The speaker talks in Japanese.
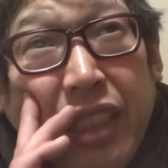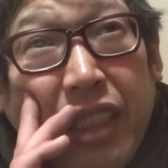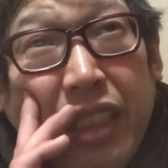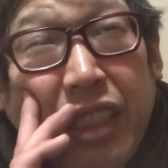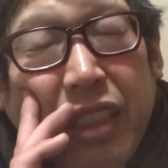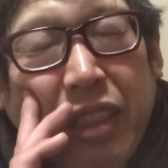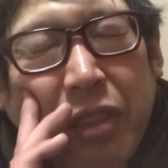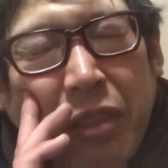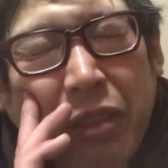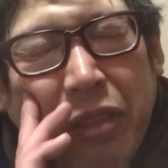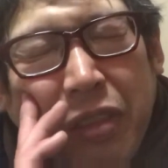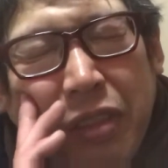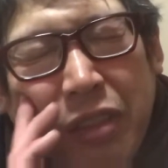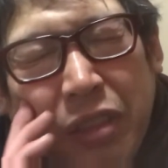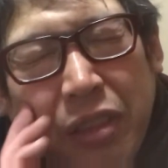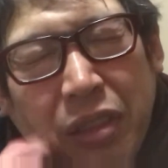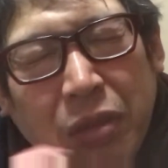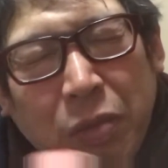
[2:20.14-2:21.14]
そう
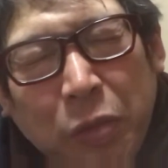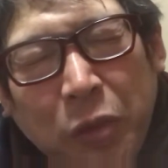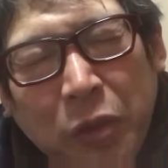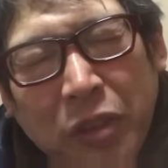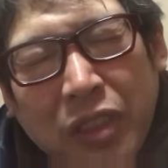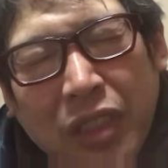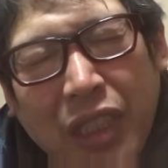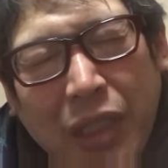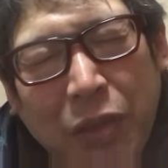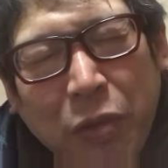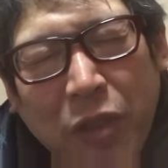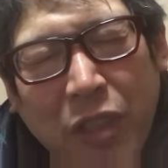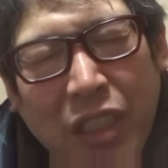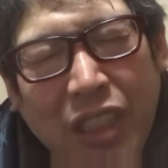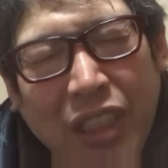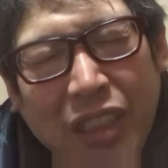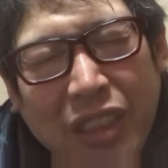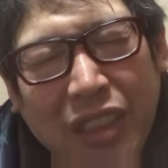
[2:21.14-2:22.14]
いう問題も
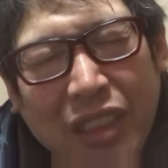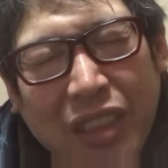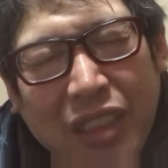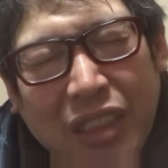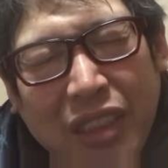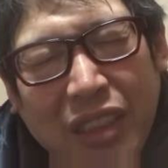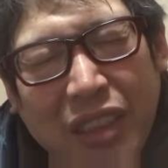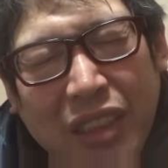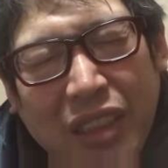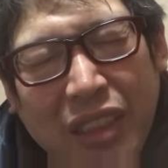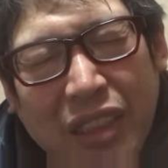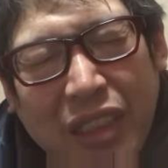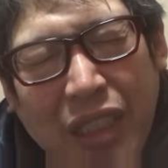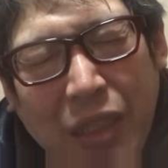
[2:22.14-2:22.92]
あって、